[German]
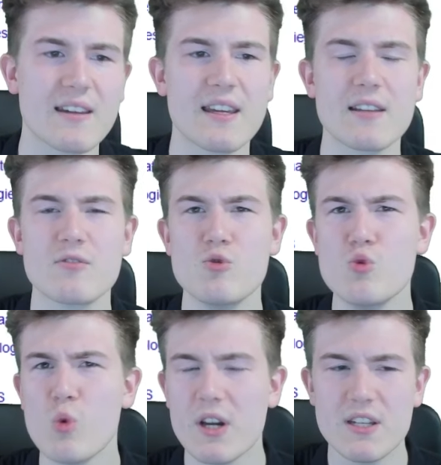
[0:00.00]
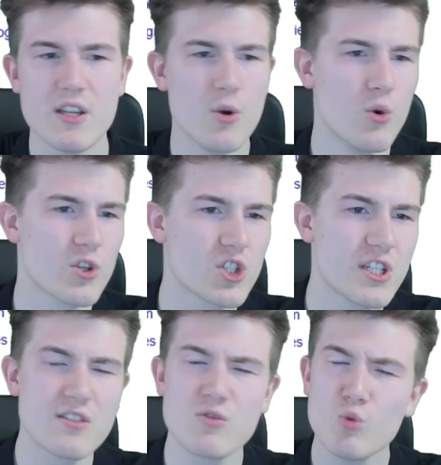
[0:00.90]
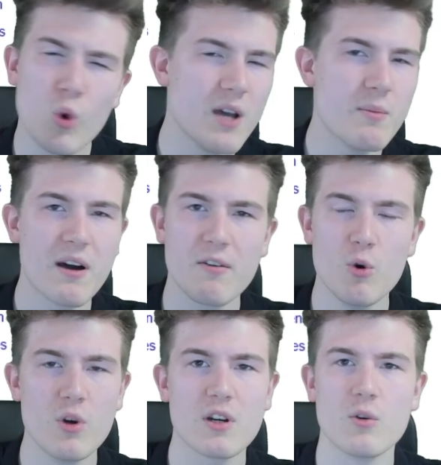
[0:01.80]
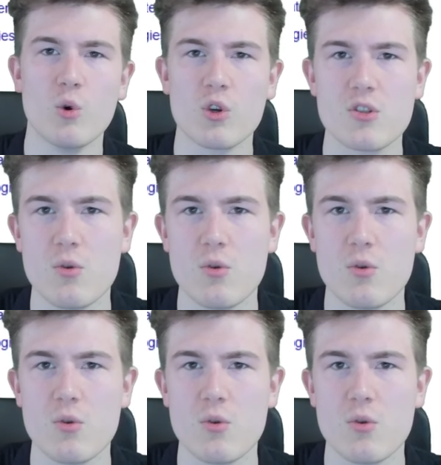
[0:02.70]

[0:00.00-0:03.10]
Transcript: geht, nur in die Höhe schießt, schießt, nur immer höhere Hochs,